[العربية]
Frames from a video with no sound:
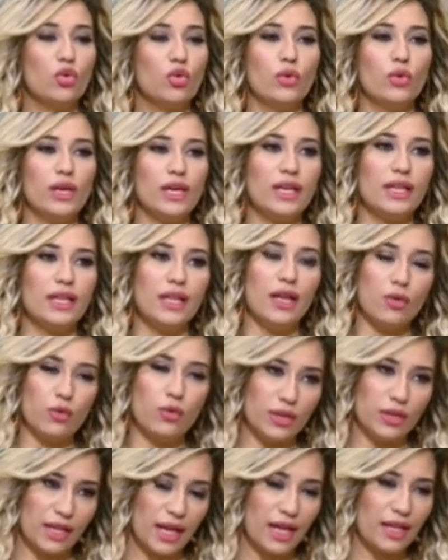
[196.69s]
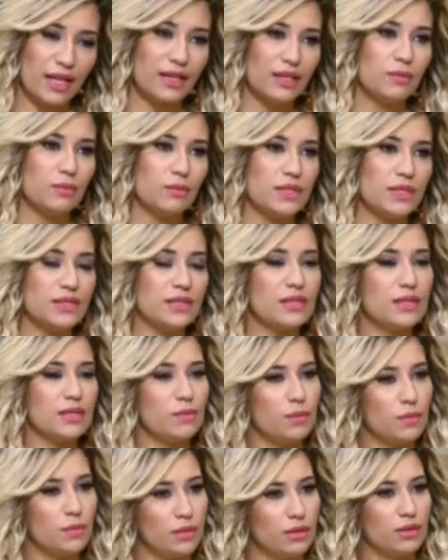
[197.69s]
ولو اتعالجت
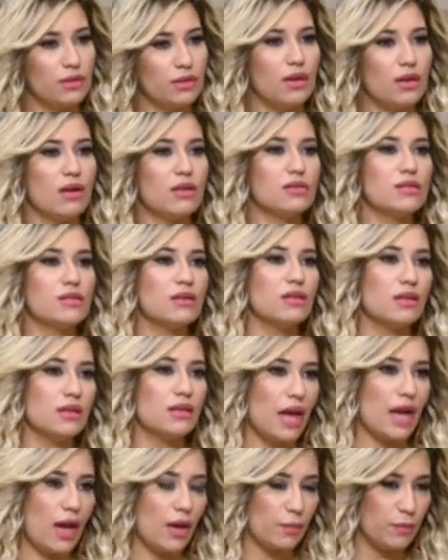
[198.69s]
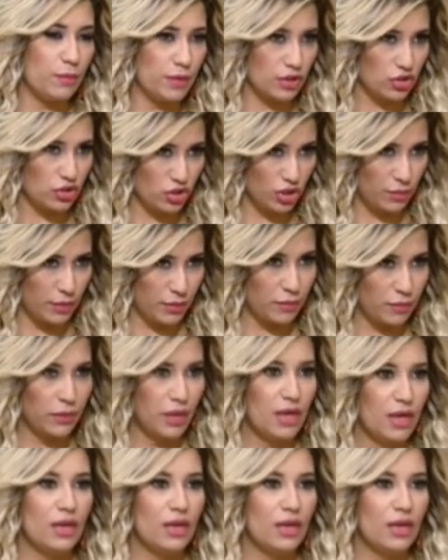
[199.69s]
بتسيب آه، اثار لحب الشباب